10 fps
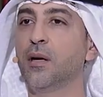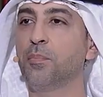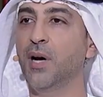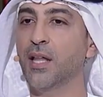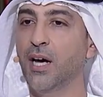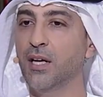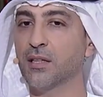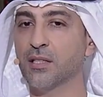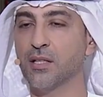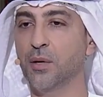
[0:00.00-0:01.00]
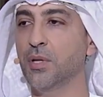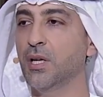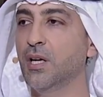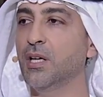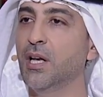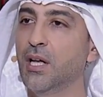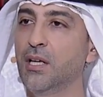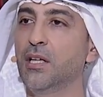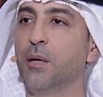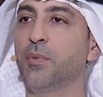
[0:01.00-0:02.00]
ماذا عن التصاوير اللي هي
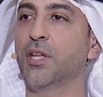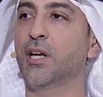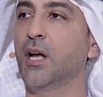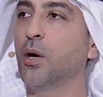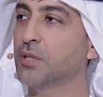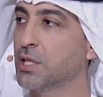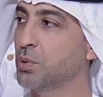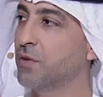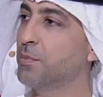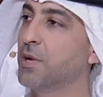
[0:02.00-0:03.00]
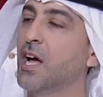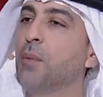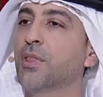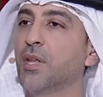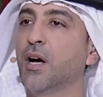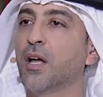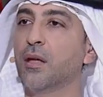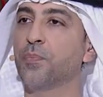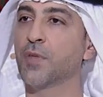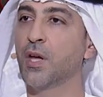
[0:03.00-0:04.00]
الليليه مثلا او تصوير في مكان مثل
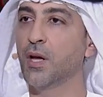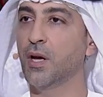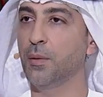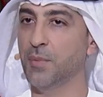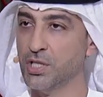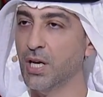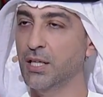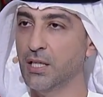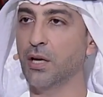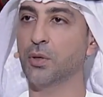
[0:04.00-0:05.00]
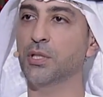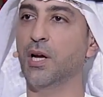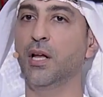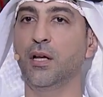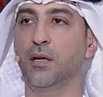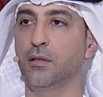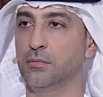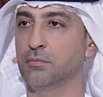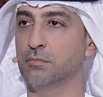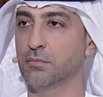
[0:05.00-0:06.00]
هذا ما شاء الله عندك القدره على
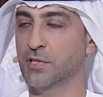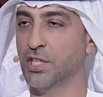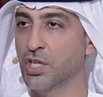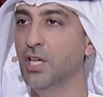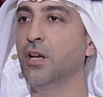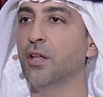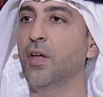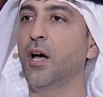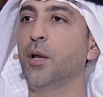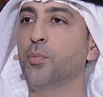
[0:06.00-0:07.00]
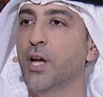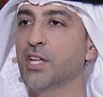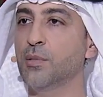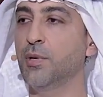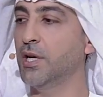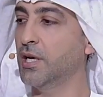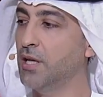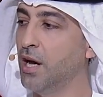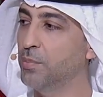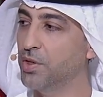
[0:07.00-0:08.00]
تشكيل الاضاءه المناسبه لانك
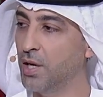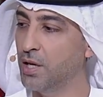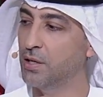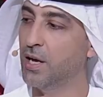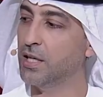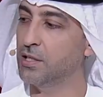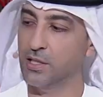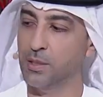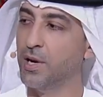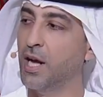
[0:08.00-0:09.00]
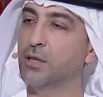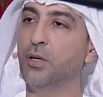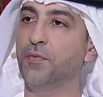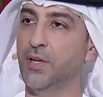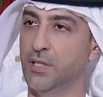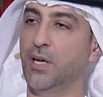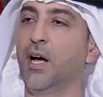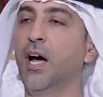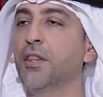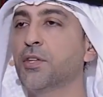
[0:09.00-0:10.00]
تاخذ مثلا لهذه نعتبر هاي تحفه ان
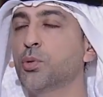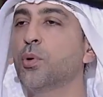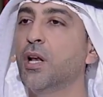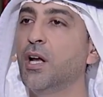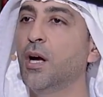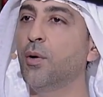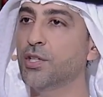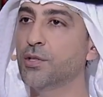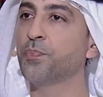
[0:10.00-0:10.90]
اخذ الصوره لها او